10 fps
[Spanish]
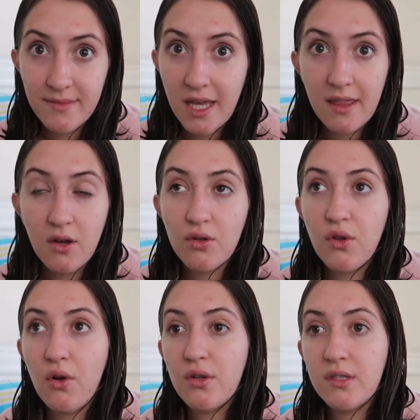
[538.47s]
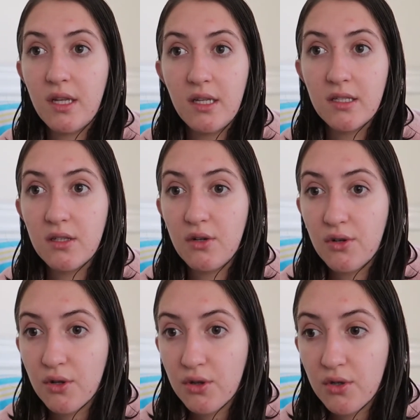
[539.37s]
ya tengo todos los tenis
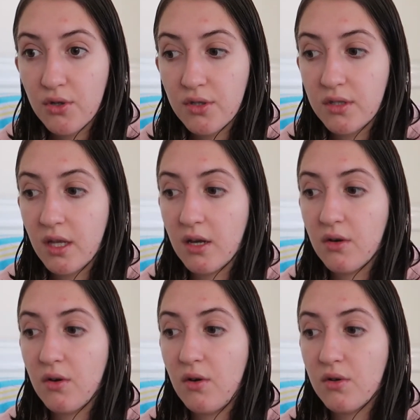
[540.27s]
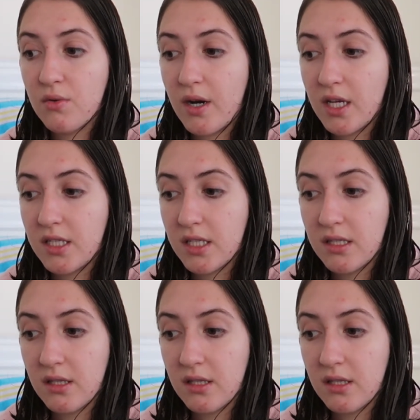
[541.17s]
rotos, tengo los guaraches